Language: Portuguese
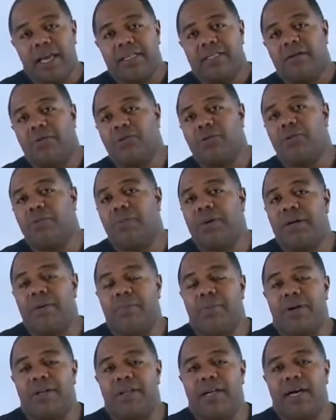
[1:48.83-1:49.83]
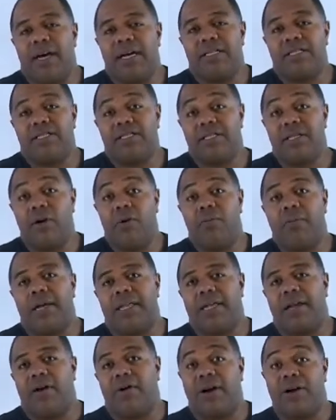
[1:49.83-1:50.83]
são super importantes, são um
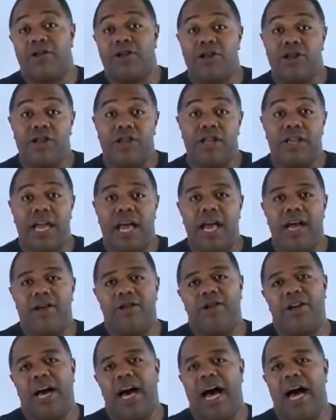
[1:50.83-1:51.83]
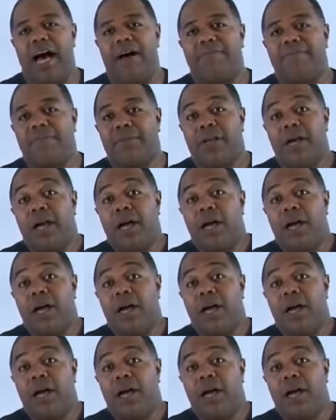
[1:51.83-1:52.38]
material que a gente tem já.